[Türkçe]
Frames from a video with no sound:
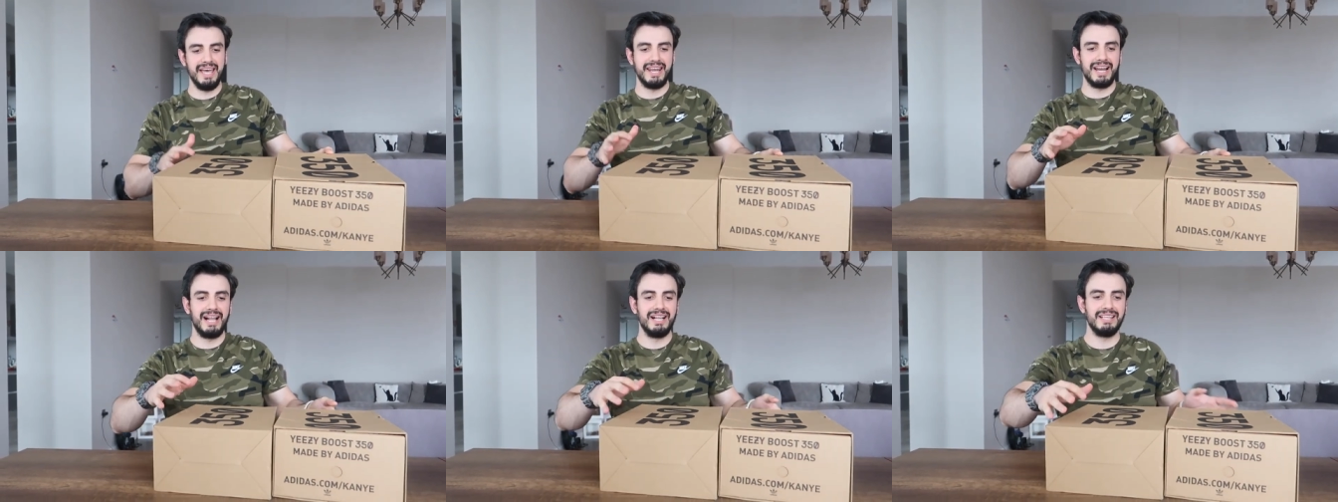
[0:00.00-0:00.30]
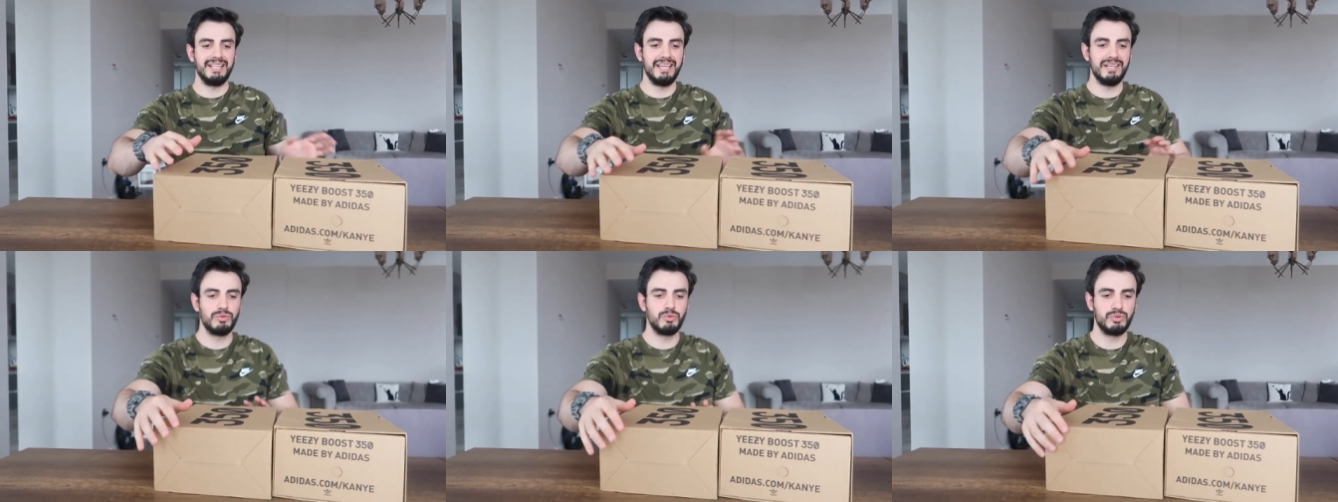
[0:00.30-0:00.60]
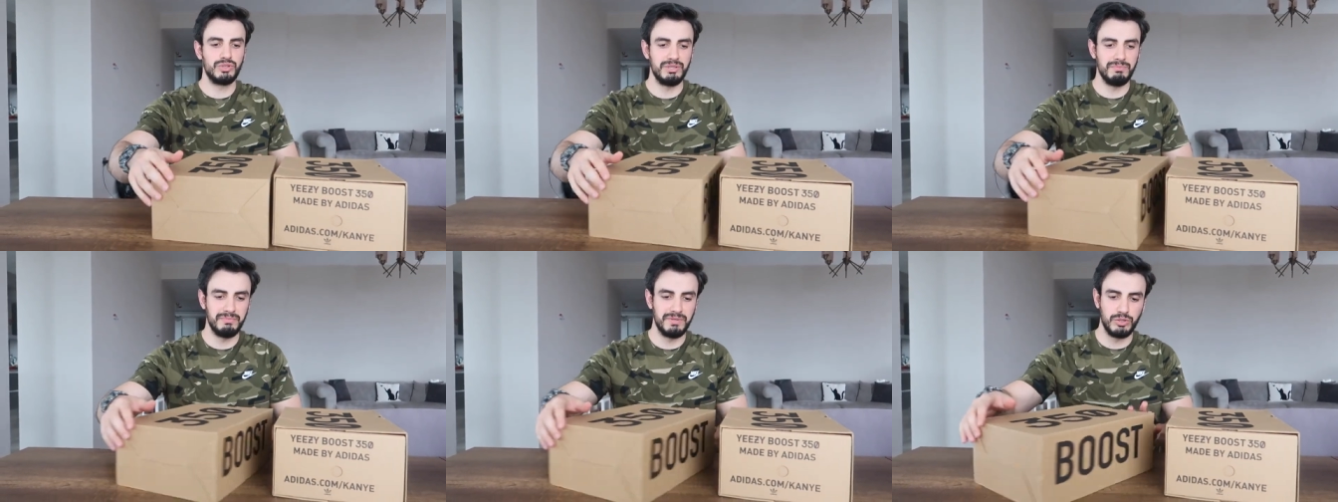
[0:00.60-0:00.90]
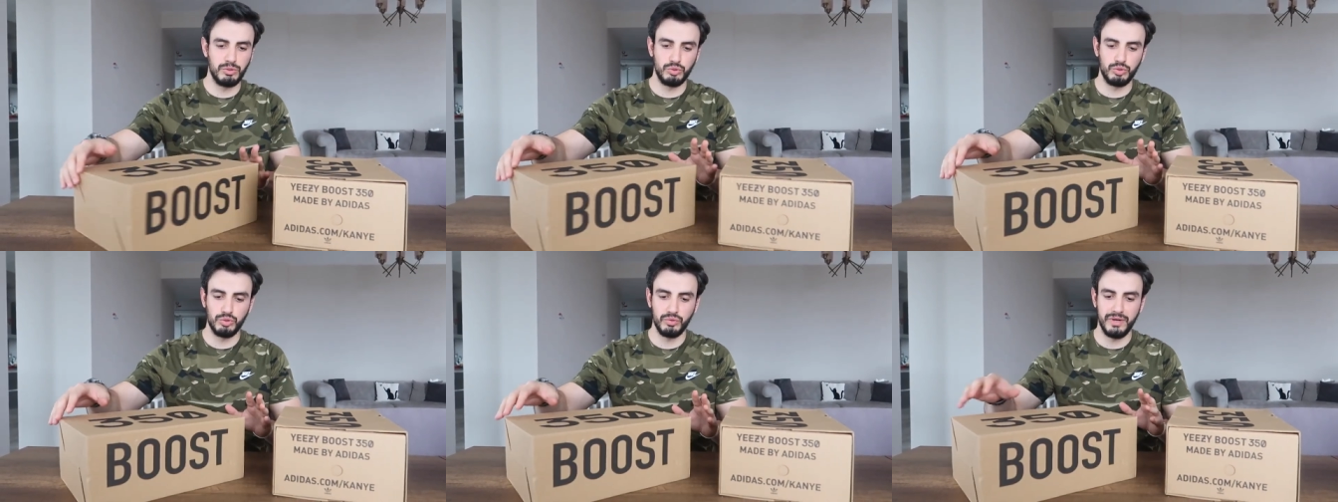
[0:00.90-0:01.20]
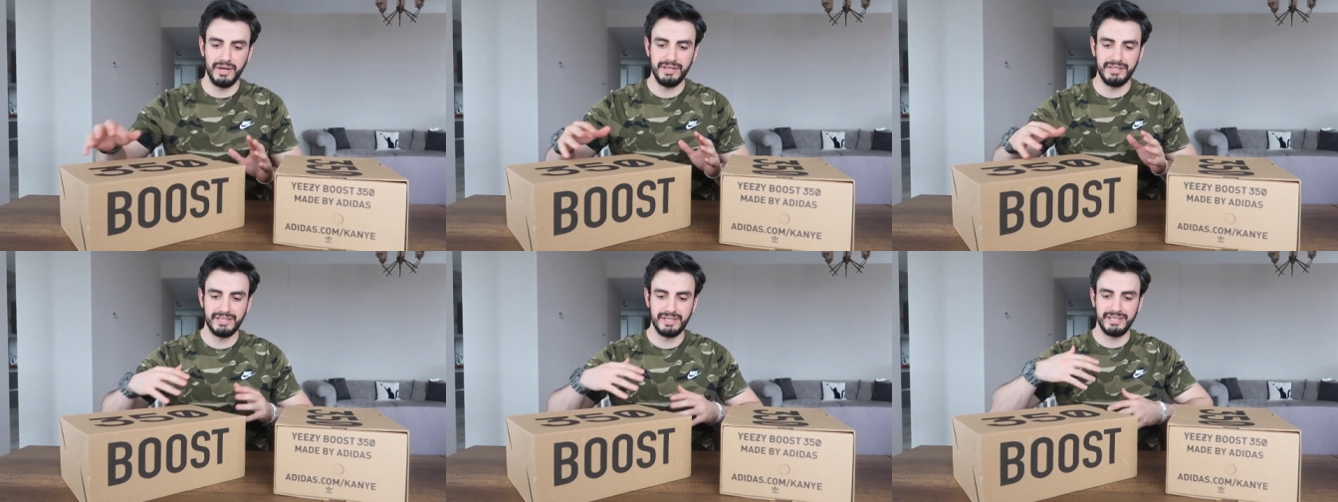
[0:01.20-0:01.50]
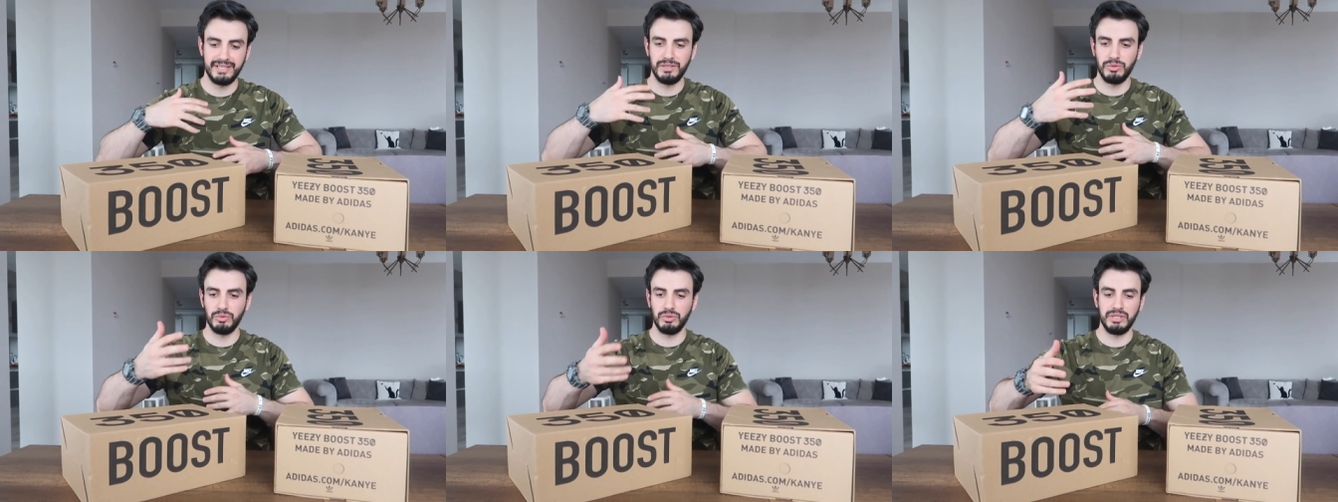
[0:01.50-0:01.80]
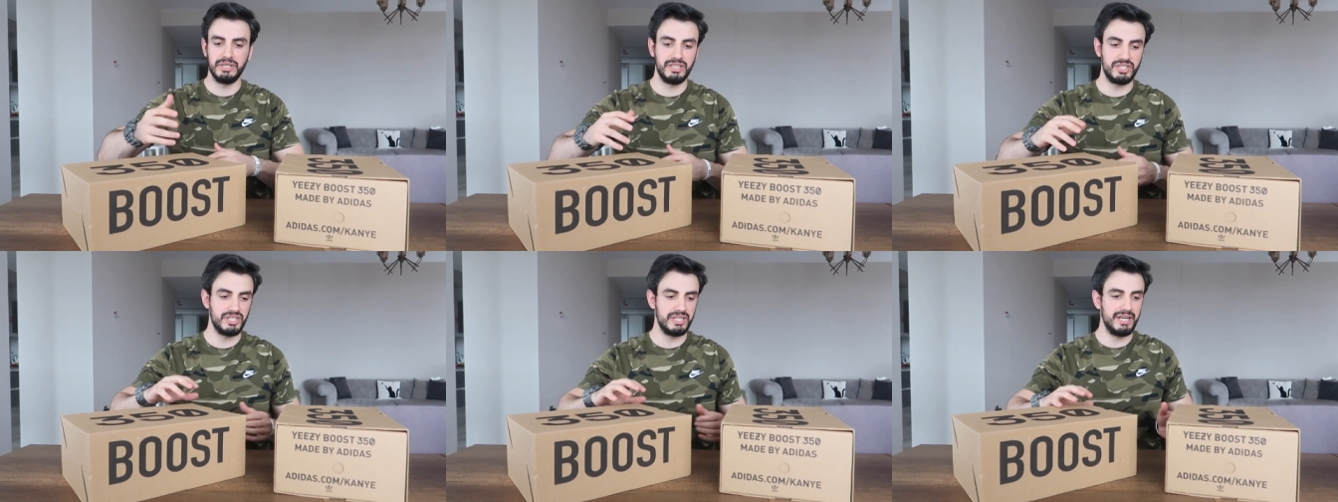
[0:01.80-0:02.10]
Herhalde rutin bir kutu var. Hani
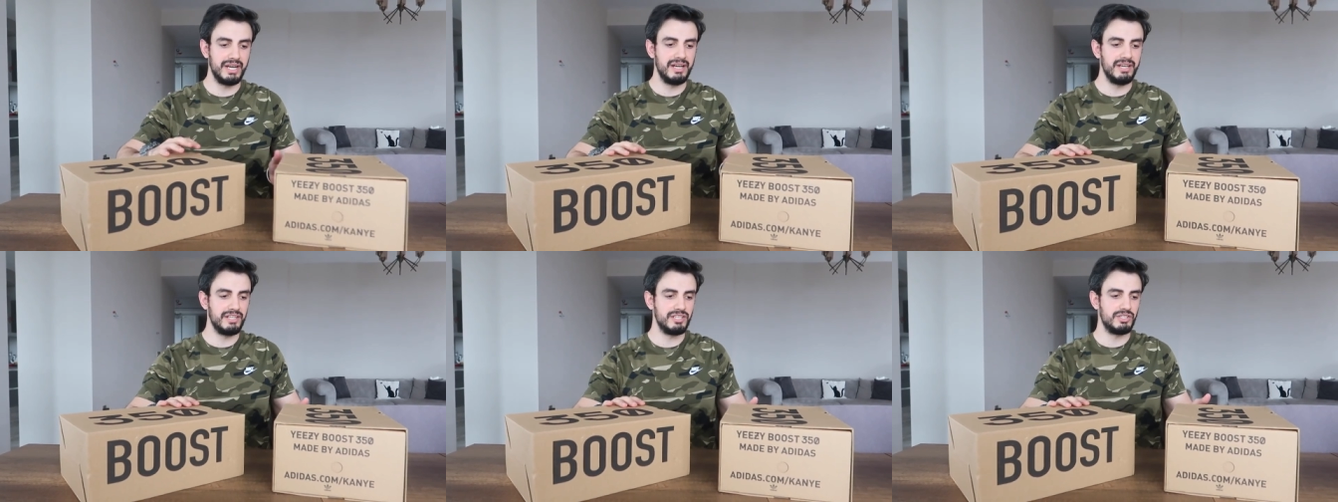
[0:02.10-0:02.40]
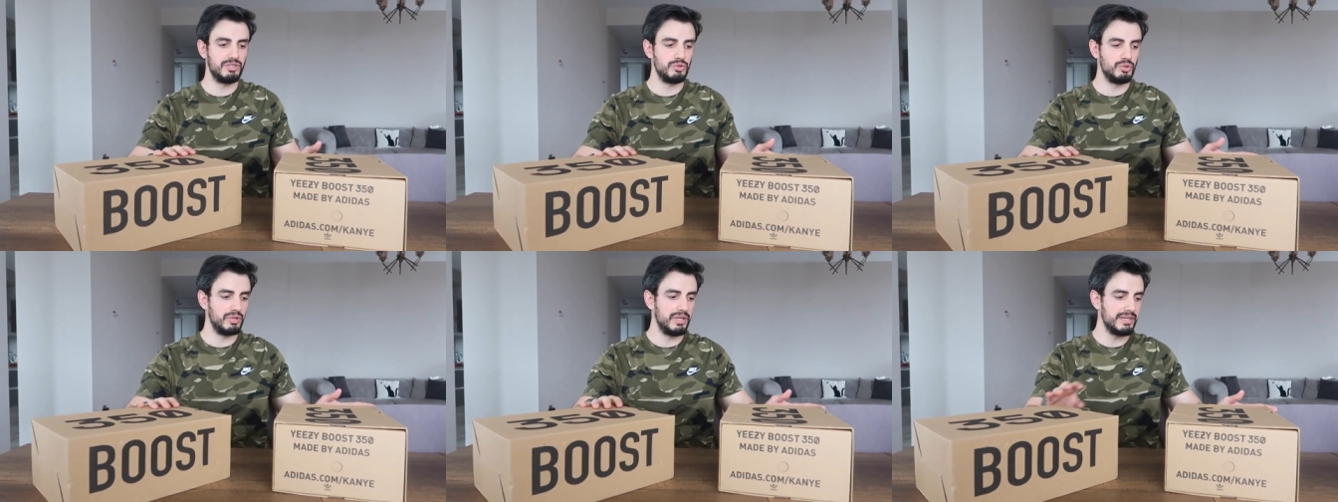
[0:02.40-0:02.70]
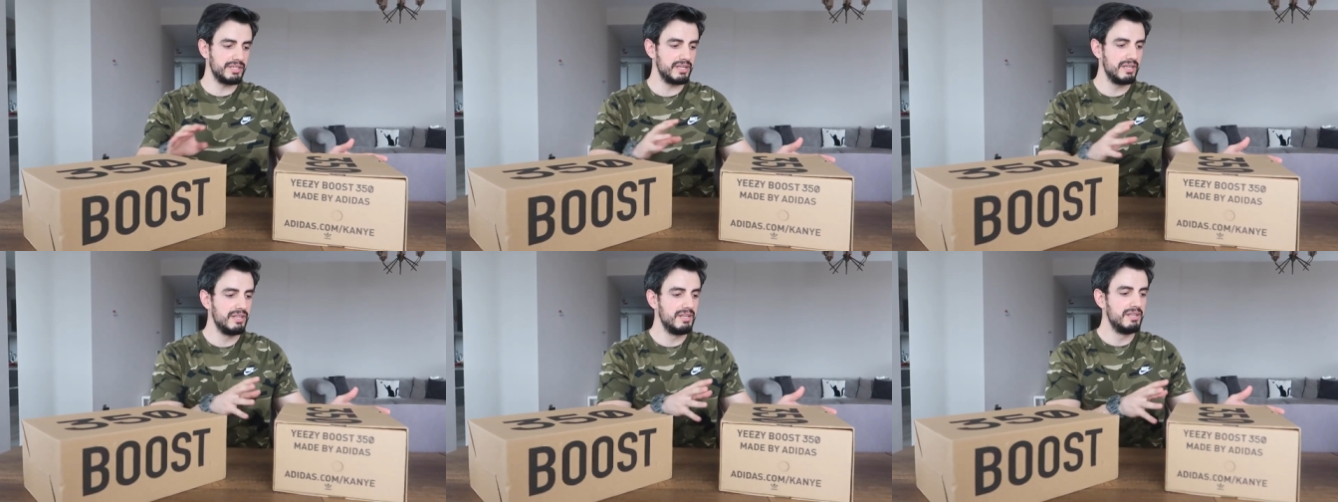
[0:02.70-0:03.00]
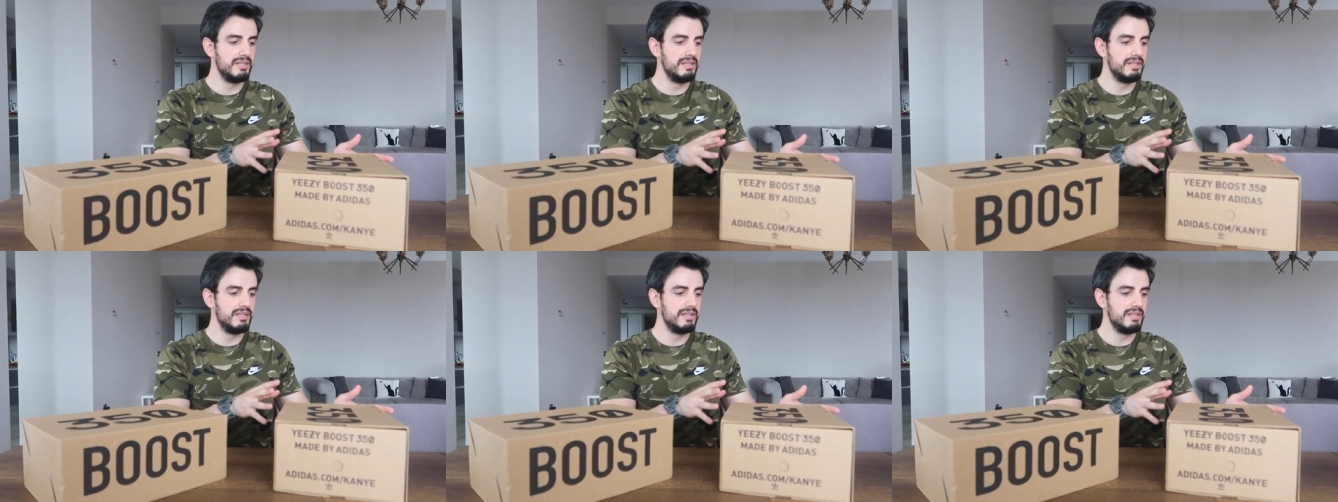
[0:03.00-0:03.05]
onların içine yerleştiriyorlar.